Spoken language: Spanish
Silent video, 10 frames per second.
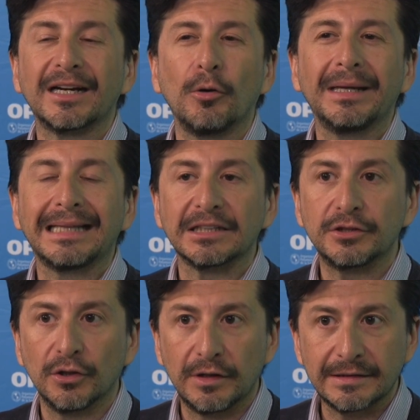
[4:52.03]

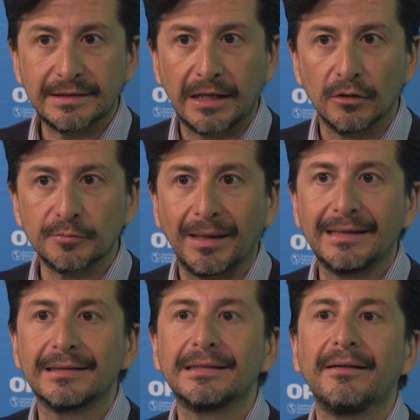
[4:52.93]
recomendaciones que los
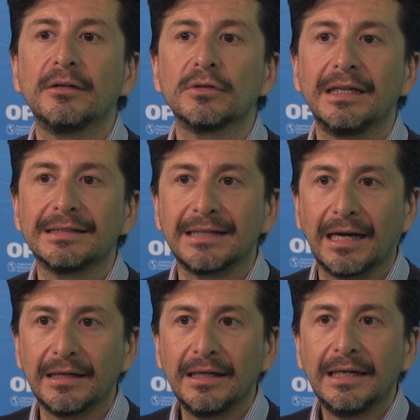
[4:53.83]
países deben
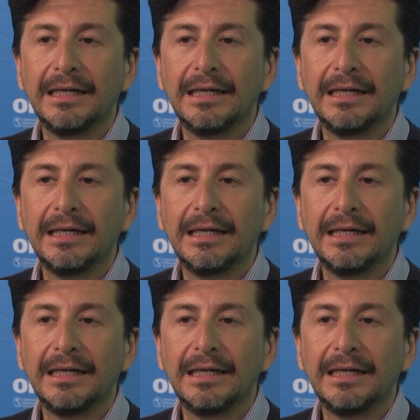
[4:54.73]
utilizar